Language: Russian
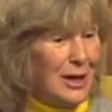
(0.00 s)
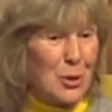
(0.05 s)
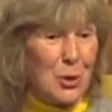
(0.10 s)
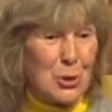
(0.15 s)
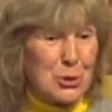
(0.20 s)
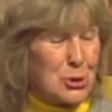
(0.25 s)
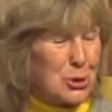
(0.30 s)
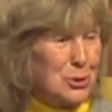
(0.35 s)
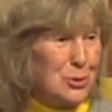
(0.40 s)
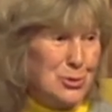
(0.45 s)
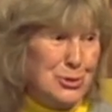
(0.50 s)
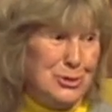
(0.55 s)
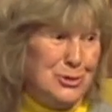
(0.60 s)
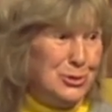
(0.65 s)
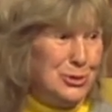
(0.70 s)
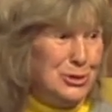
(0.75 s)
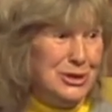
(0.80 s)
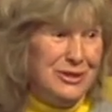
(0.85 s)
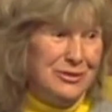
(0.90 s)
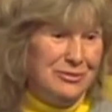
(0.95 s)
я очень
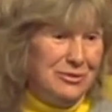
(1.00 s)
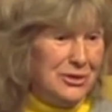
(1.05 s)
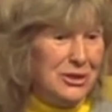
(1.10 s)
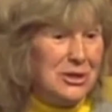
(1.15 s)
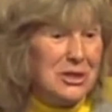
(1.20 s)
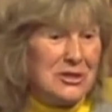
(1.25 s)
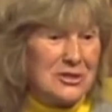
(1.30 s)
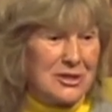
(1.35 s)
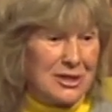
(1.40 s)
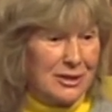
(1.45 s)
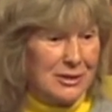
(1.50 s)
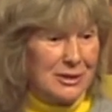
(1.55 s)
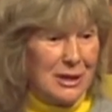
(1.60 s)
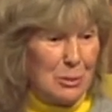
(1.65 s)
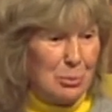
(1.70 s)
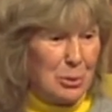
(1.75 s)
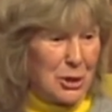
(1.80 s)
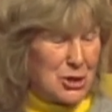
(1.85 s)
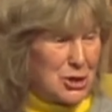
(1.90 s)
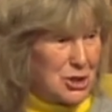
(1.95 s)
удивилась,
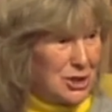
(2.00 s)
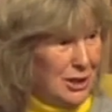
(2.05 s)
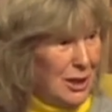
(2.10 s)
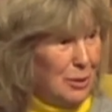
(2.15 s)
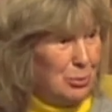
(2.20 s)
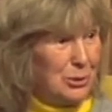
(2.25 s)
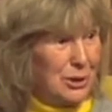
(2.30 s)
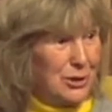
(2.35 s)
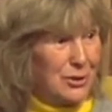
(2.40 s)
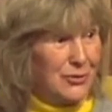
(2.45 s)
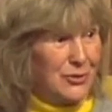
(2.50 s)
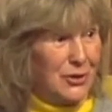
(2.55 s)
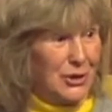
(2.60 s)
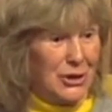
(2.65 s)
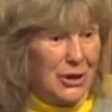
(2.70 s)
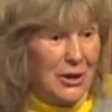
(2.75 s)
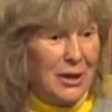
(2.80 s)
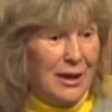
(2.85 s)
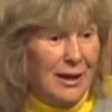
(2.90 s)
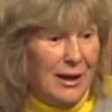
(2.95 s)
когда пришла
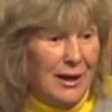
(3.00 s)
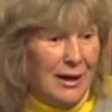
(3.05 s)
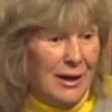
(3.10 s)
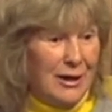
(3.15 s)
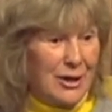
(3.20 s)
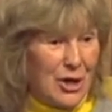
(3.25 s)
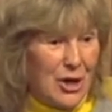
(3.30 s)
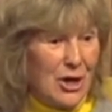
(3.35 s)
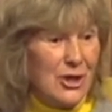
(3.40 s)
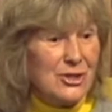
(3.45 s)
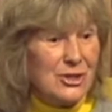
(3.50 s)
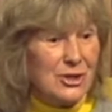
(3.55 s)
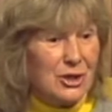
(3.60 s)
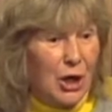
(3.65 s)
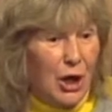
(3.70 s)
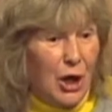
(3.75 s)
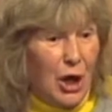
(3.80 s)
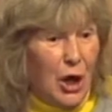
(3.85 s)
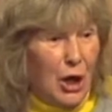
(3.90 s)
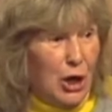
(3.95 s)
первый раз
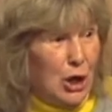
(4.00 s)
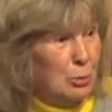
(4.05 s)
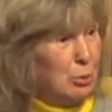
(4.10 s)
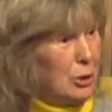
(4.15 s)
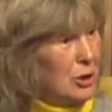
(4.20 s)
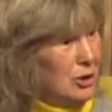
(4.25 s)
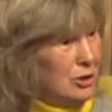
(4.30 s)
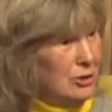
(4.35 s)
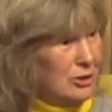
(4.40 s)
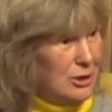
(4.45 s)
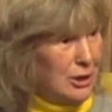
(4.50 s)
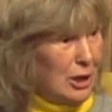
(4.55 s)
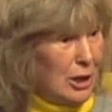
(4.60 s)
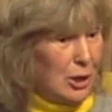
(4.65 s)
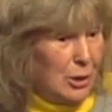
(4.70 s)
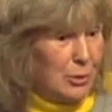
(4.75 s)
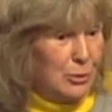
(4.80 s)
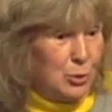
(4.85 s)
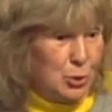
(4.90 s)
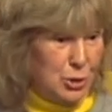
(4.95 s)
и
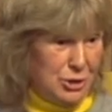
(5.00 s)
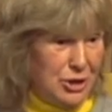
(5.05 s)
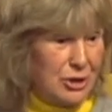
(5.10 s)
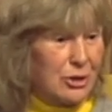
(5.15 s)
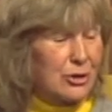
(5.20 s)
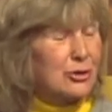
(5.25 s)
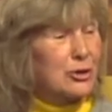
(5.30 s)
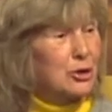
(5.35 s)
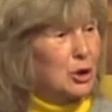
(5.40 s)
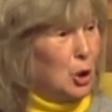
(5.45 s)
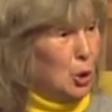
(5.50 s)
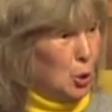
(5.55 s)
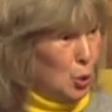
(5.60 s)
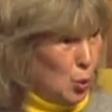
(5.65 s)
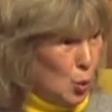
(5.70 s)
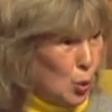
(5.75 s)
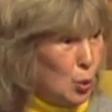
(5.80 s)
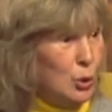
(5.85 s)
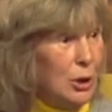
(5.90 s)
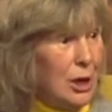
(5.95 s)
принесла детское
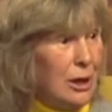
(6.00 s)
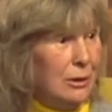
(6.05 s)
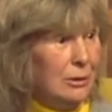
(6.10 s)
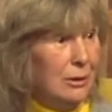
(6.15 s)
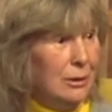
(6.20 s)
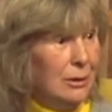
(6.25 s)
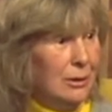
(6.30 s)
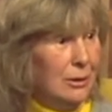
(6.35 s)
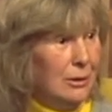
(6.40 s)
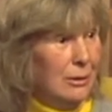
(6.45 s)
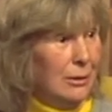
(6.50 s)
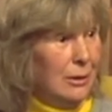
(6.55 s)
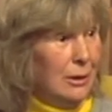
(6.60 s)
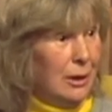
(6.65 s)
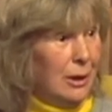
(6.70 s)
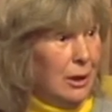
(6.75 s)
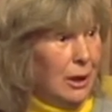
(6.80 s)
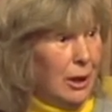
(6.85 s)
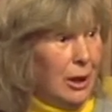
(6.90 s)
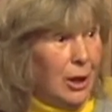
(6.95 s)
уна,
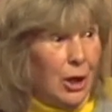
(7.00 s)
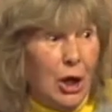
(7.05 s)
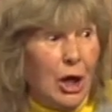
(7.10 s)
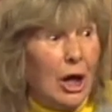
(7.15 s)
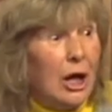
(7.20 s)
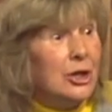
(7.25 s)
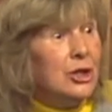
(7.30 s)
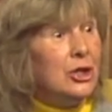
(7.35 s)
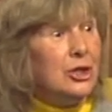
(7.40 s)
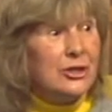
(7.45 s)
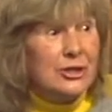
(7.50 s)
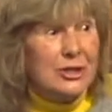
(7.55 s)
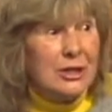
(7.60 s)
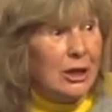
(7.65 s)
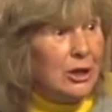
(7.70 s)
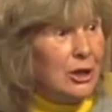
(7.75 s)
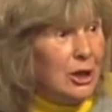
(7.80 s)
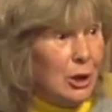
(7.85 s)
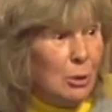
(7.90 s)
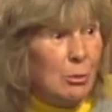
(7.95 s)
И они с
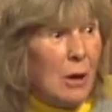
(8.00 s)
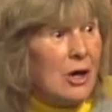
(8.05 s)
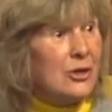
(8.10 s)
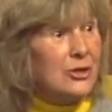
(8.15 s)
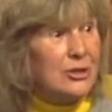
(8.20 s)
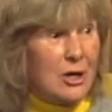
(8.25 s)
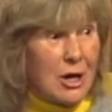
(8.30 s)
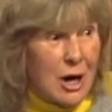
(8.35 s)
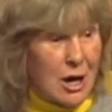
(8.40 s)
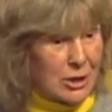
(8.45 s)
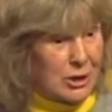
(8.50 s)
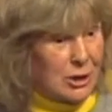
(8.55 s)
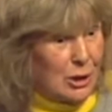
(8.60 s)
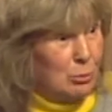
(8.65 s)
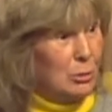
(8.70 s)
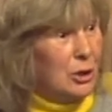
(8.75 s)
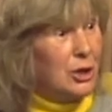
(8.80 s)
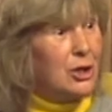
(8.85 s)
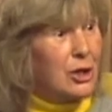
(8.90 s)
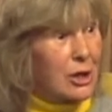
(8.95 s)
таким
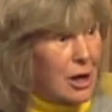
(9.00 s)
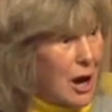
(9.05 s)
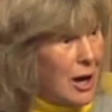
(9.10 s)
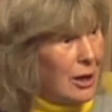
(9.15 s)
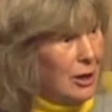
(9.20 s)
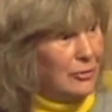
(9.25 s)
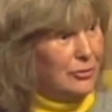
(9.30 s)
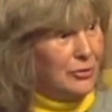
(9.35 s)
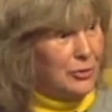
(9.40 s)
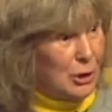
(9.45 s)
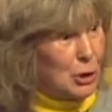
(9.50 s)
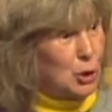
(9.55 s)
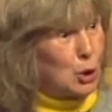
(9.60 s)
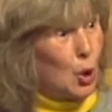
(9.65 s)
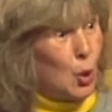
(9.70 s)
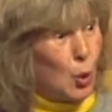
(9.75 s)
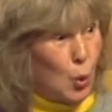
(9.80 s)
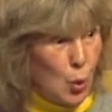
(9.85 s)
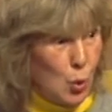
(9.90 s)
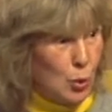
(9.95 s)
азартом играли mm-hmm. в
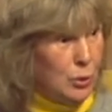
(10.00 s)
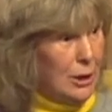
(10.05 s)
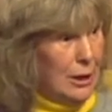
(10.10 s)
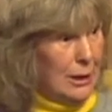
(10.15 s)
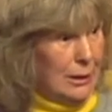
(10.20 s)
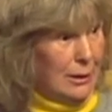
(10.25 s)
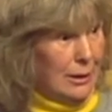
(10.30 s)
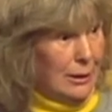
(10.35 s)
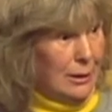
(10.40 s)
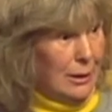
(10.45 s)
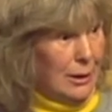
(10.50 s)
это уна,